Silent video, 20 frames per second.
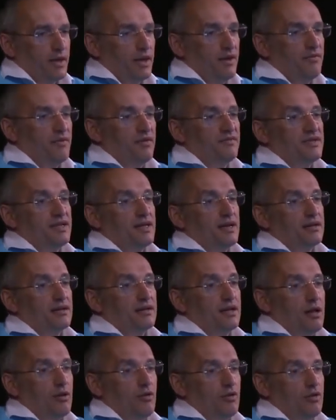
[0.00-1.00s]
И во всех
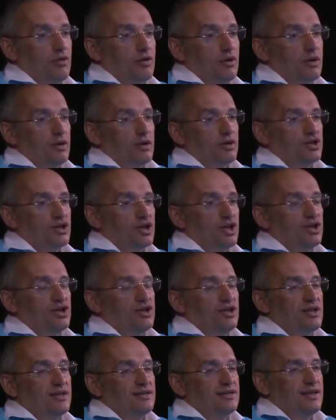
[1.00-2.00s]
трех
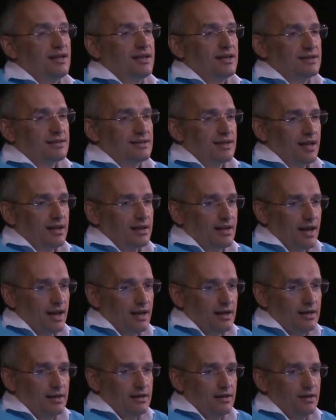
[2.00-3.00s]
женщины сильно
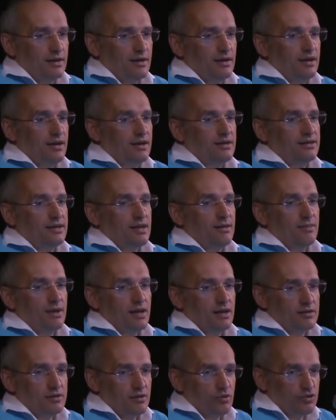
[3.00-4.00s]
страдали, и
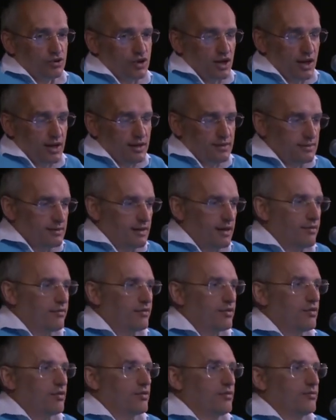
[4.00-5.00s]
семьи разрушались все
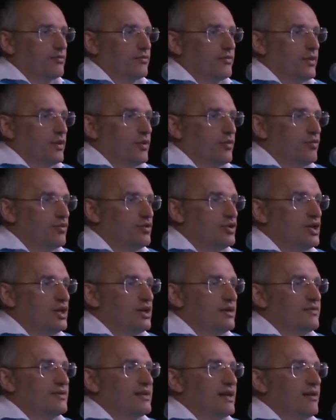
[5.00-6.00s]
равно. У
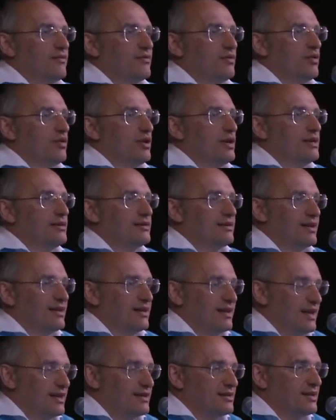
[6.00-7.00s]
мужчин все равно есть
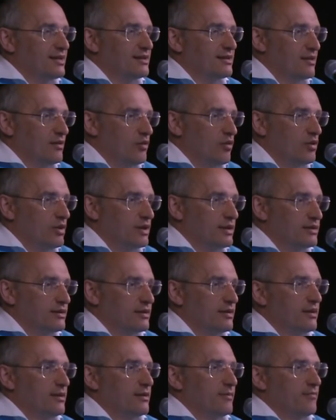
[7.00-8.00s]
тенденция,
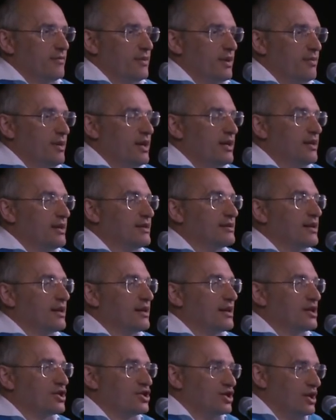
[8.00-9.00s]
склонность иметь
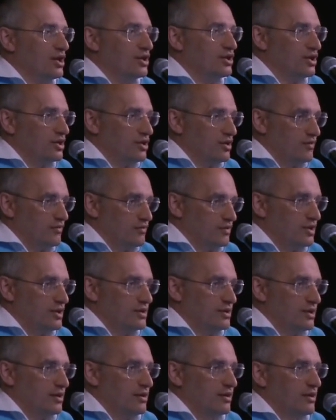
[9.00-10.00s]
несколько женщин в
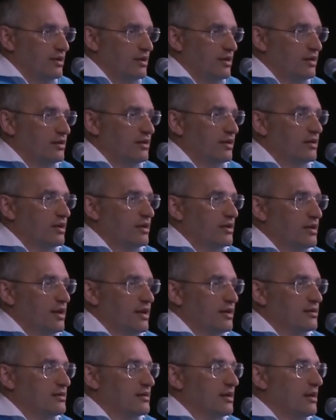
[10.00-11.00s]
жизни. Это
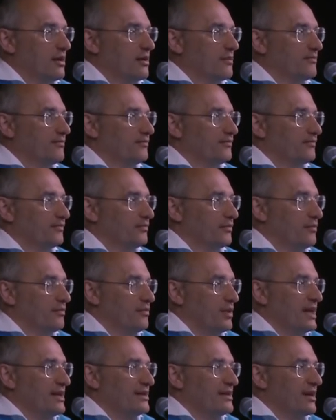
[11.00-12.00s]
тенденция –
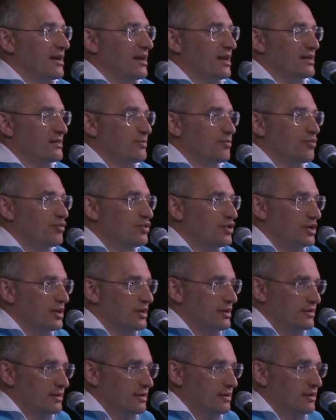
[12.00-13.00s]
признак
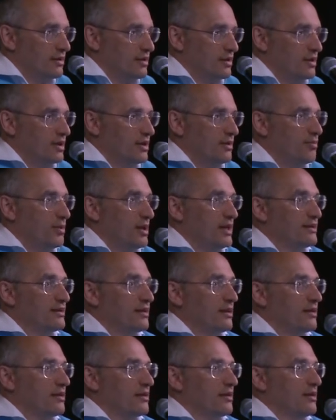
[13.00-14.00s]
распущенности, не
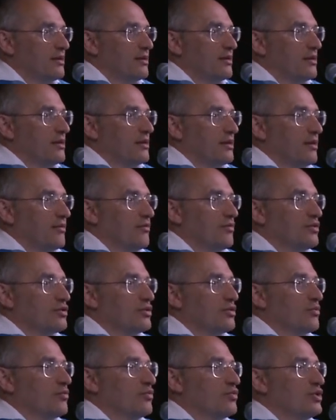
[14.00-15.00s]
признак того,
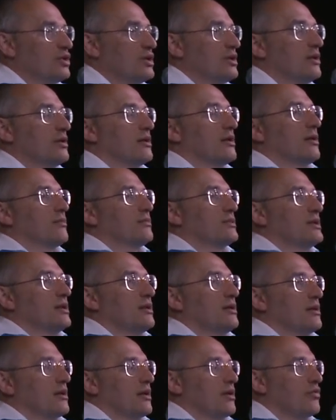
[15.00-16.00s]
что мужчина там
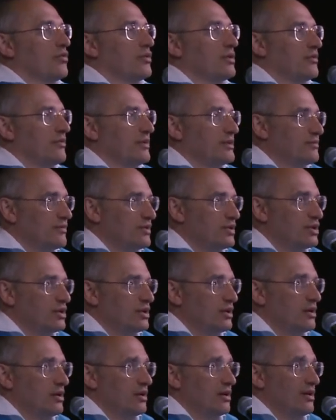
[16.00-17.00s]
сильно какой-то
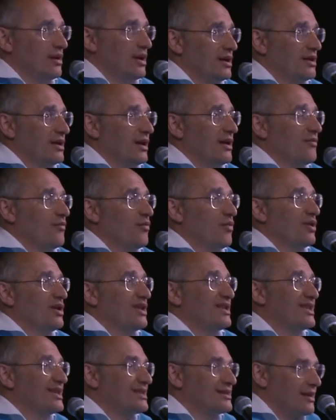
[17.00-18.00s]
возвышенный. Это его
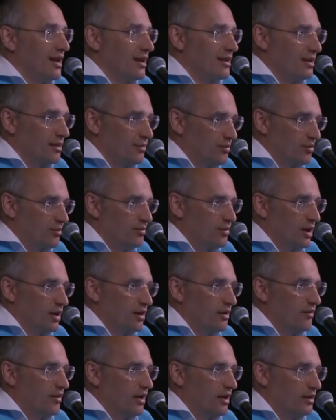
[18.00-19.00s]
недостаток, будем
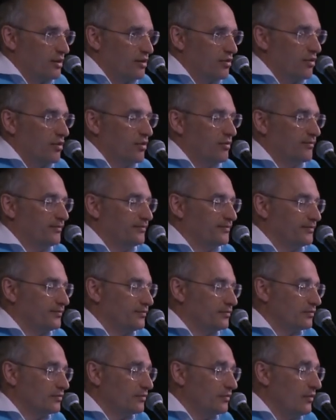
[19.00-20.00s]
так говорить. Но
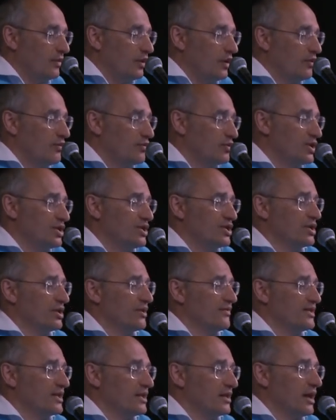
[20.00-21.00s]
у
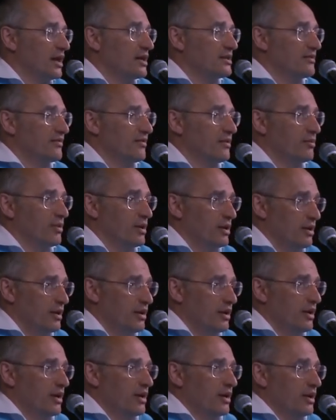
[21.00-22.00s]
женщины всегда есть выбор.
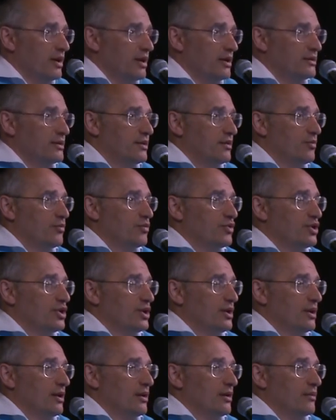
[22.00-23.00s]
Если
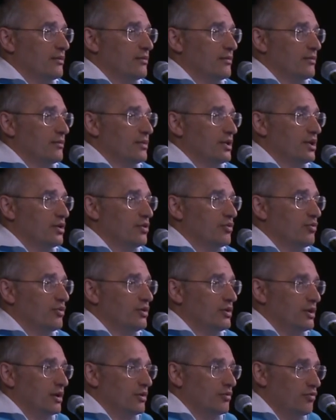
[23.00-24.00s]
мужчина
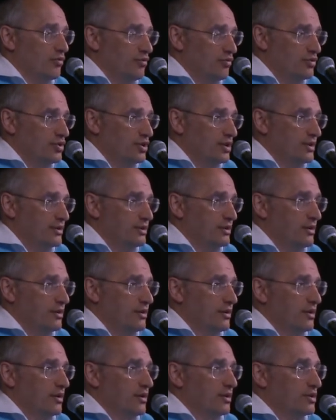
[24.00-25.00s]
диктует такую жизнь,
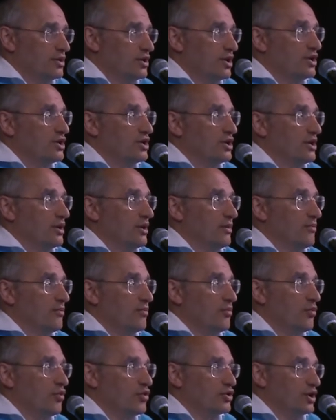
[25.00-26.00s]
женщина
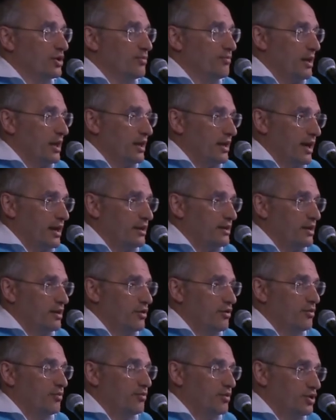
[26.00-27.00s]
может принять
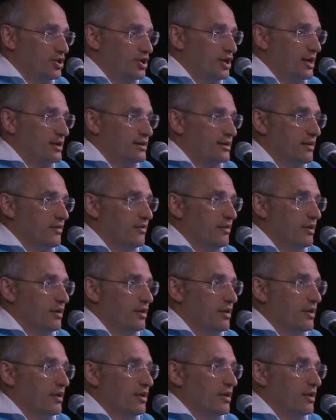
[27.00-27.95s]
ее и быть счастлива.